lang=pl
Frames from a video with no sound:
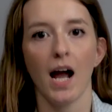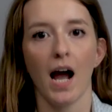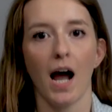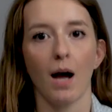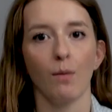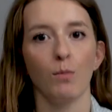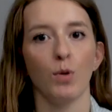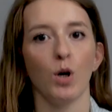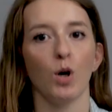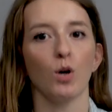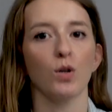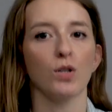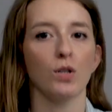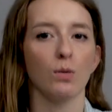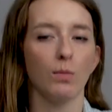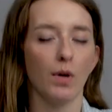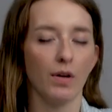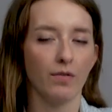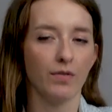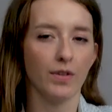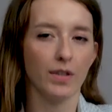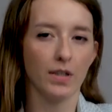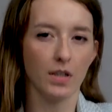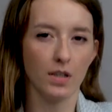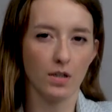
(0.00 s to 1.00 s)
aby
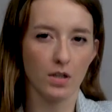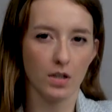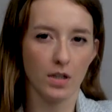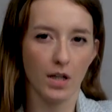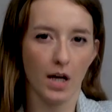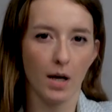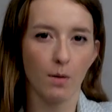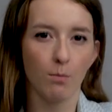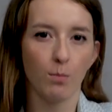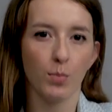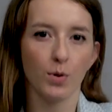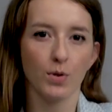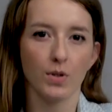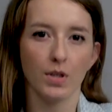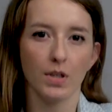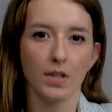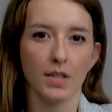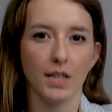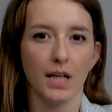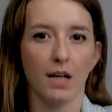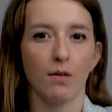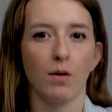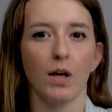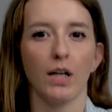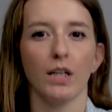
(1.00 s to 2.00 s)
osoba fizyczna
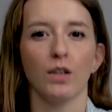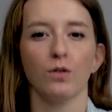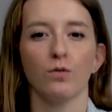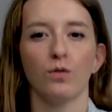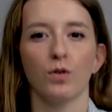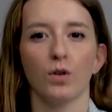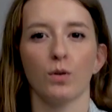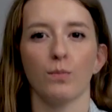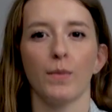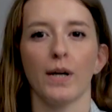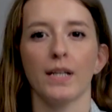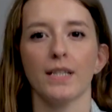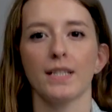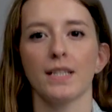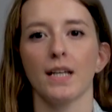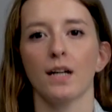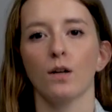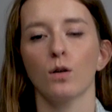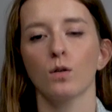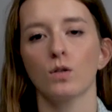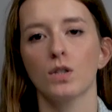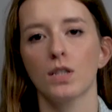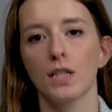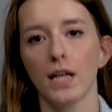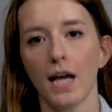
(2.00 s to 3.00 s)
pozyskała informacje
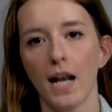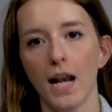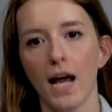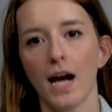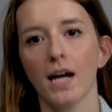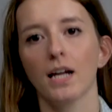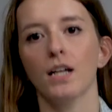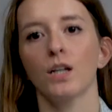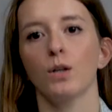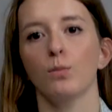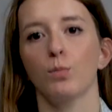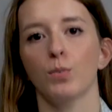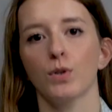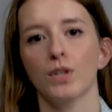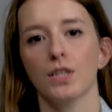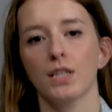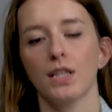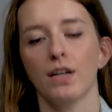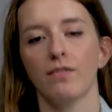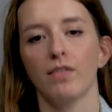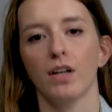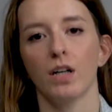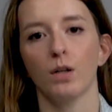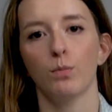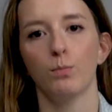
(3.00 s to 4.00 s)
o celach i
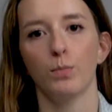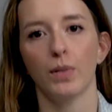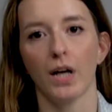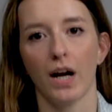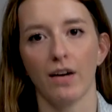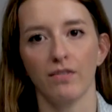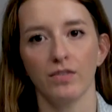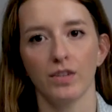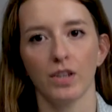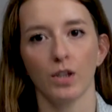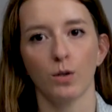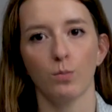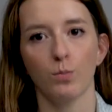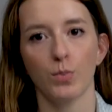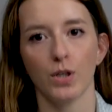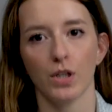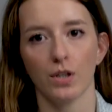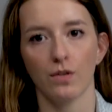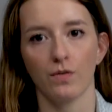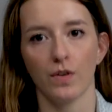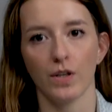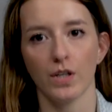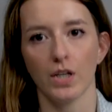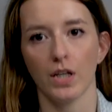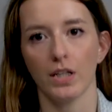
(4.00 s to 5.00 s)
podstawach prawnych
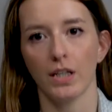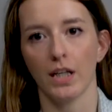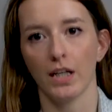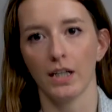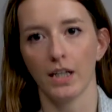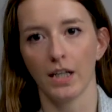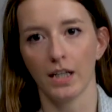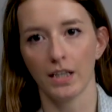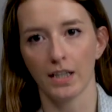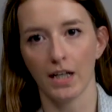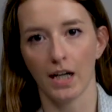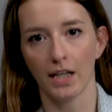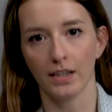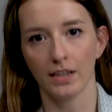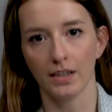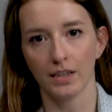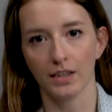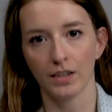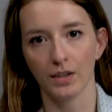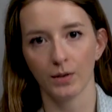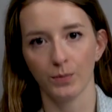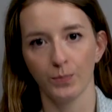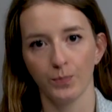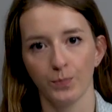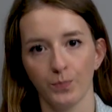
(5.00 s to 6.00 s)
przetwarzania jej
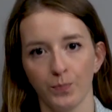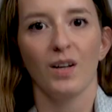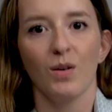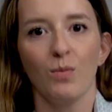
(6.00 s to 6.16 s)
danych.